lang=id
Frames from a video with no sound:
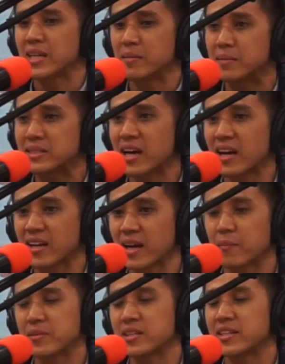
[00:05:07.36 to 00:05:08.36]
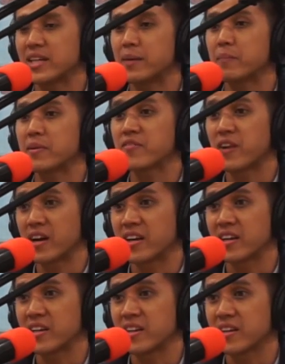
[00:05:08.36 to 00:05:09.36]
dibesarkan, bisa
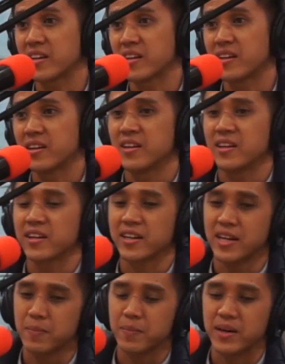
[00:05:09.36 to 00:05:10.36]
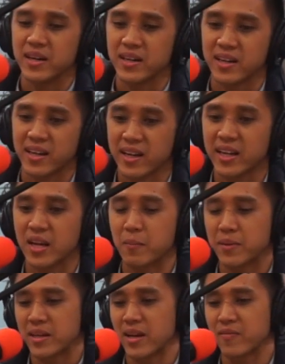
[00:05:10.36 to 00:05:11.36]
diamplify. Hmm. Kenapa? Karena yang
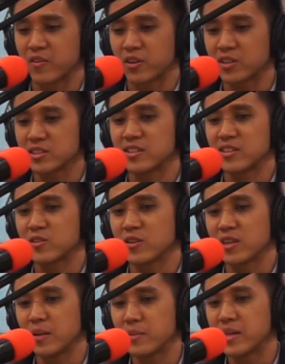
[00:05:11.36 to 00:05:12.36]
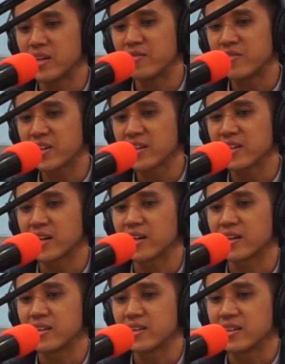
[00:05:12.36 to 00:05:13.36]
namanya advokasi itu adalah behavior
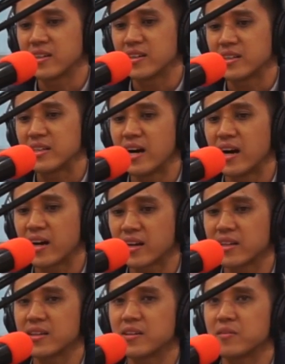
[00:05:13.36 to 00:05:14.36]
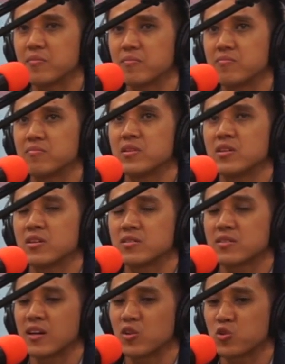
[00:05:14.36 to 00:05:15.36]
yang dari
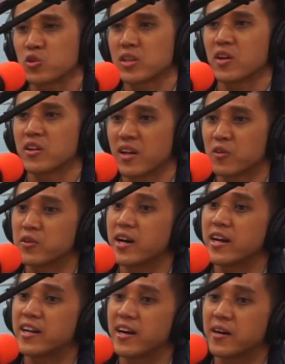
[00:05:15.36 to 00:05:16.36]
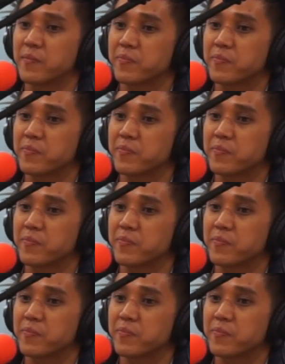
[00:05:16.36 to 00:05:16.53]
satu juta tahun yang lalu udah ada.